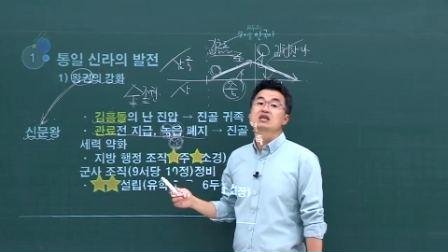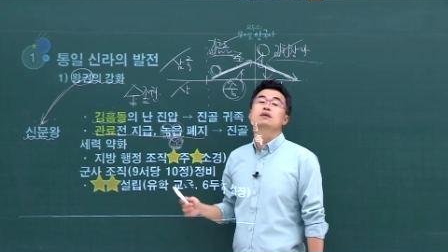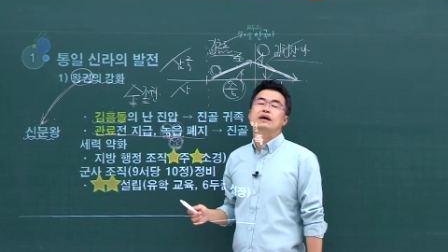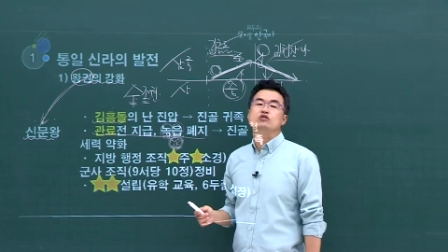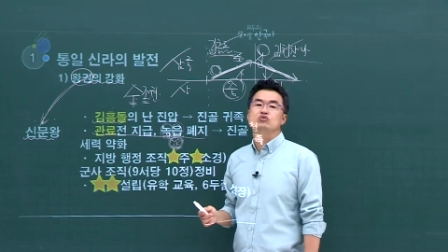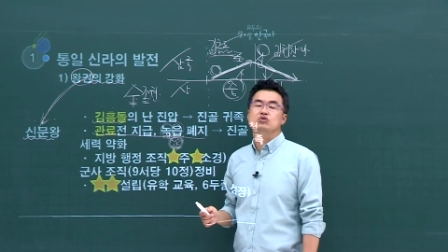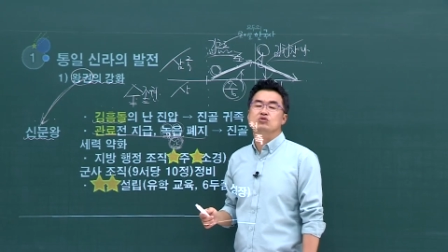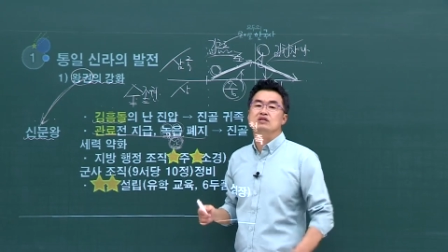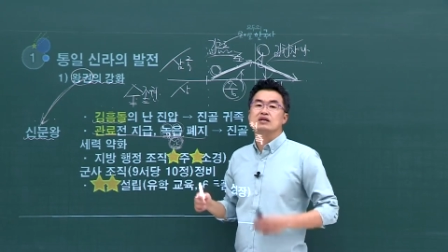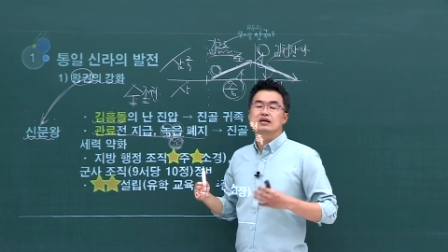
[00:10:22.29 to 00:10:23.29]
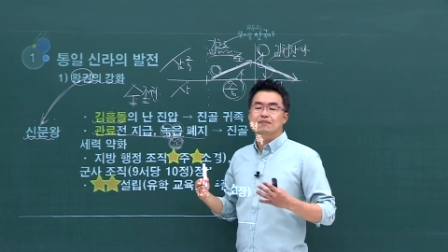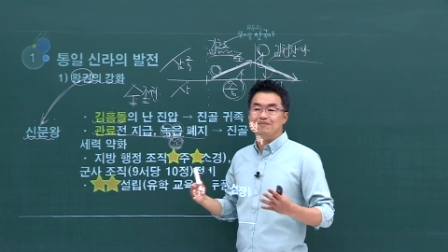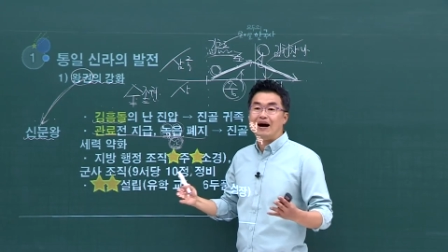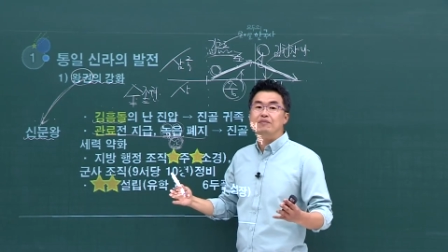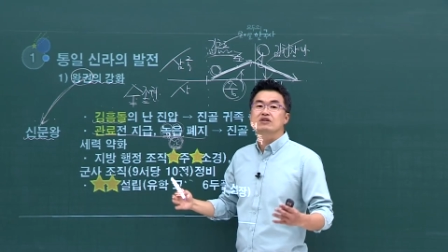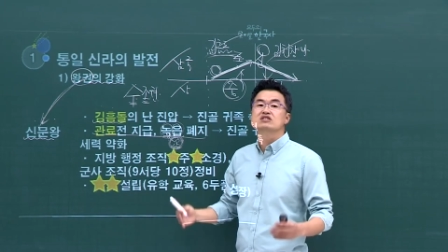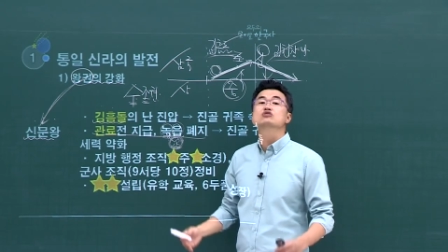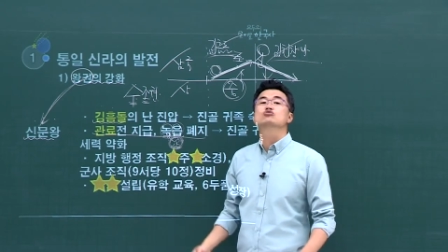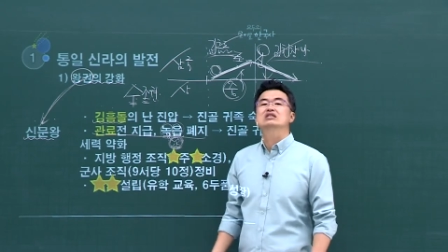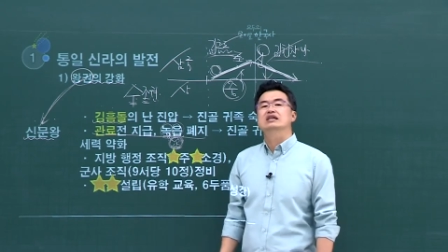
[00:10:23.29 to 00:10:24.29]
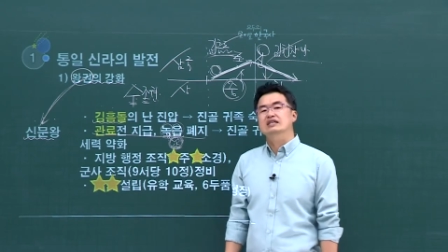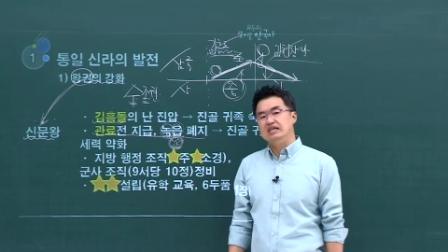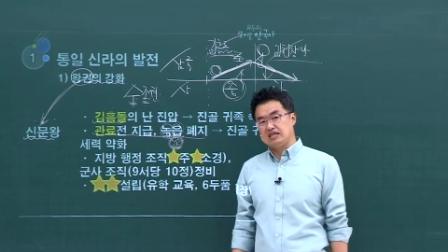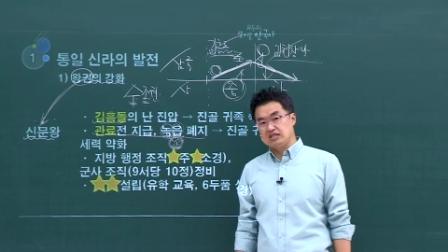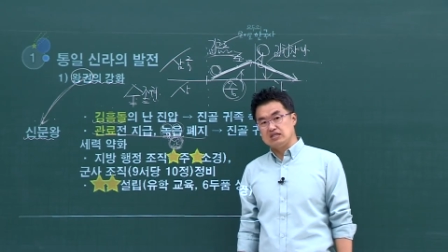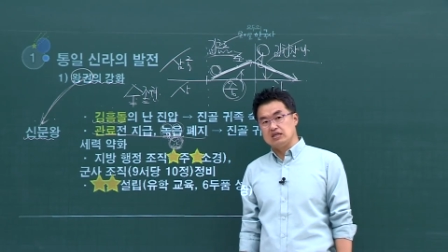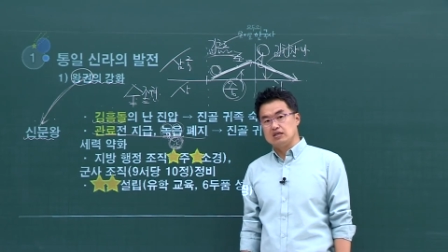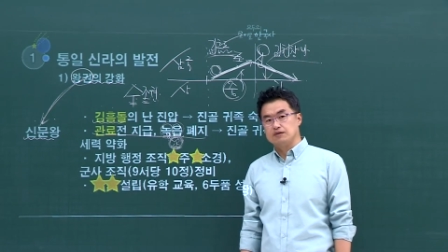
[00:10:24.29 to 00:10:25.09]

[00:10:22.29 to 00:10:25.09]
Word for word: 이걸 받은 귀족은 마음대로 쓸 수 있다는 이야기지.